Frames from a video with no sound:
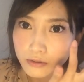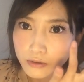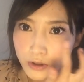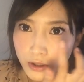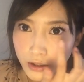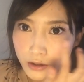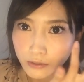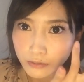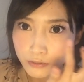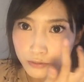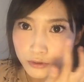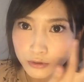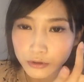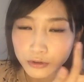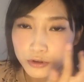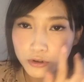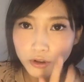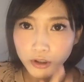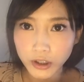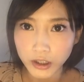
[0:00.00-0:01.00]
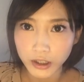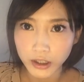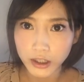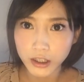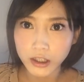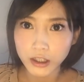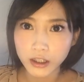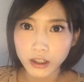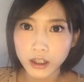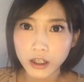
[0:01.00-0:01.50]
ね、拭くとき
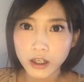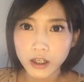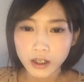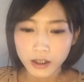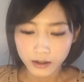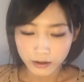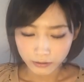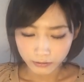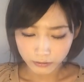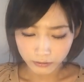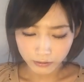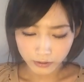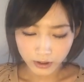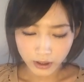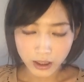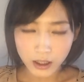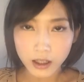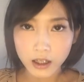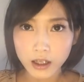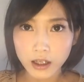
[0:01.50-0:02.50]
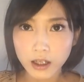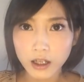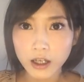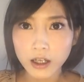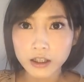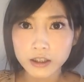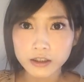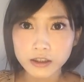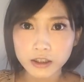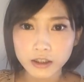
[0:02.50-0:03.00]
に塗った
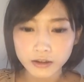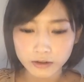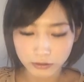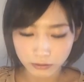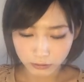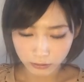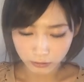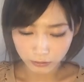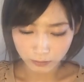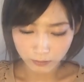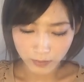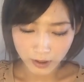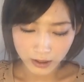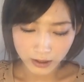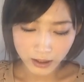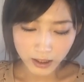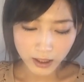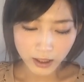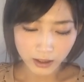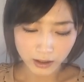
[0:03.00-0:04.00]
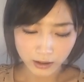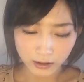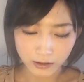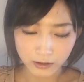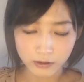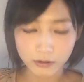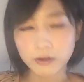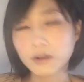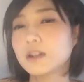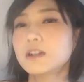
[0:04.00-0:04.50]
アイシャドウまで
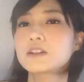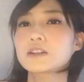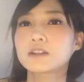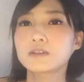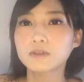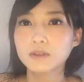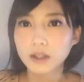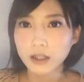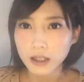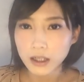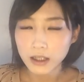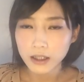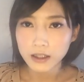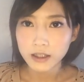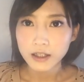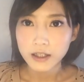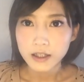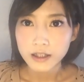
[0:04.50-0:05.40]
取れちゃうから、